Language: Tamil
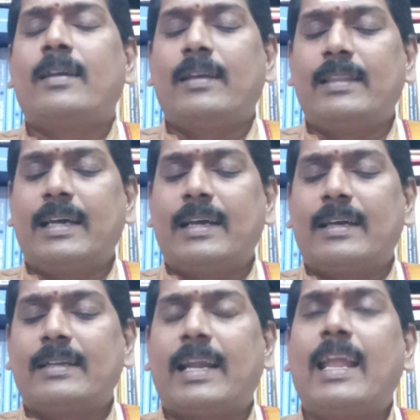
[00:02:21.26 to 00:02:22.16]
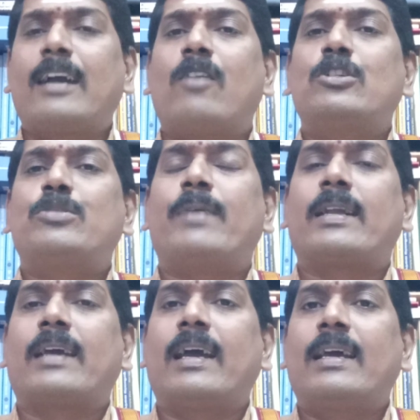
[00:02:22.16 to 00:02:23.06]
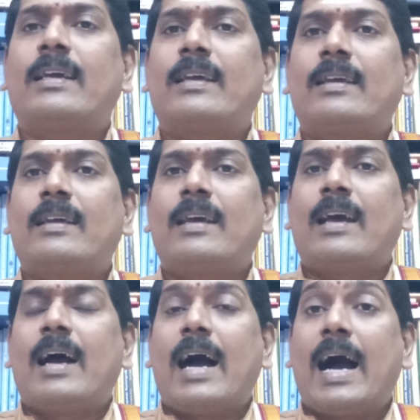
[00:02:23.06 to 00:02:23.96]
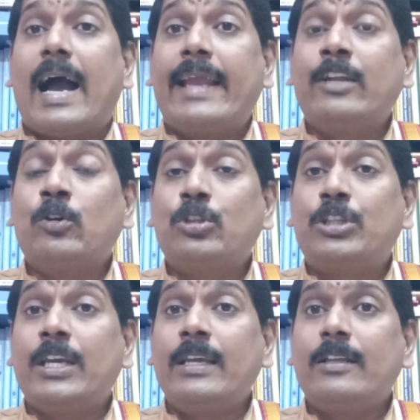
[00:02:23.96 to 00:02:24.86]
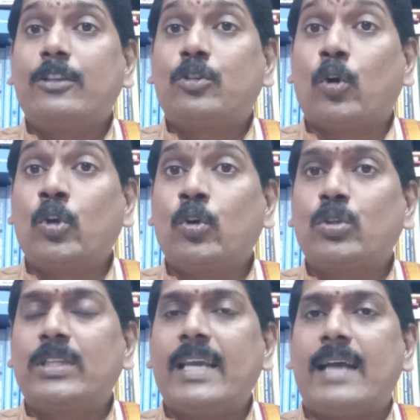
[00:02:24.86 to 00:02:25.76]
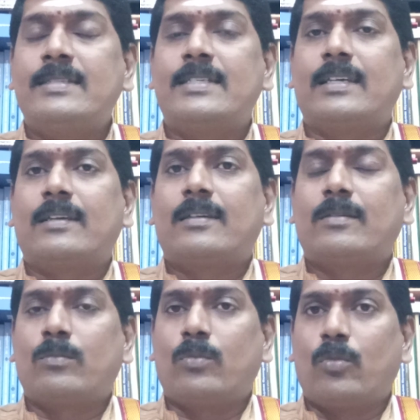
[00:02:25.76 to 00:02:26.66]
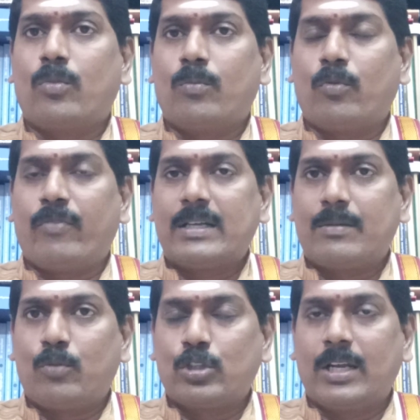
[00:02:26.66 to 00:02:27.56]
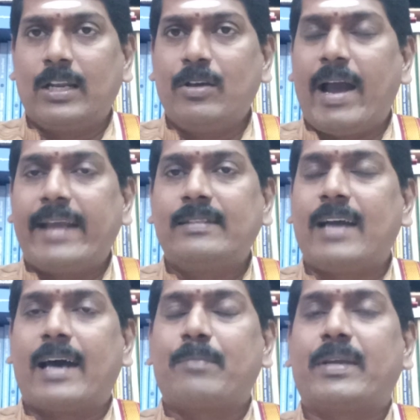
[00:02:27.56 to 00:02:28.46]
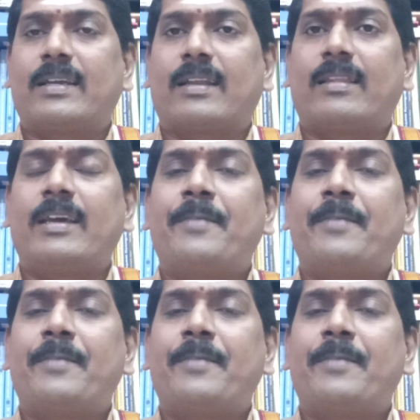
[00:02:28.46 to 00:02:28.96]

இதை நல்லா கவனித்து பாருங்கள் ஐநூற்றி தொண்ணூற்றி அஞ்சு முதல்லையும் ஐந்து ஆரம்பிக்கிறது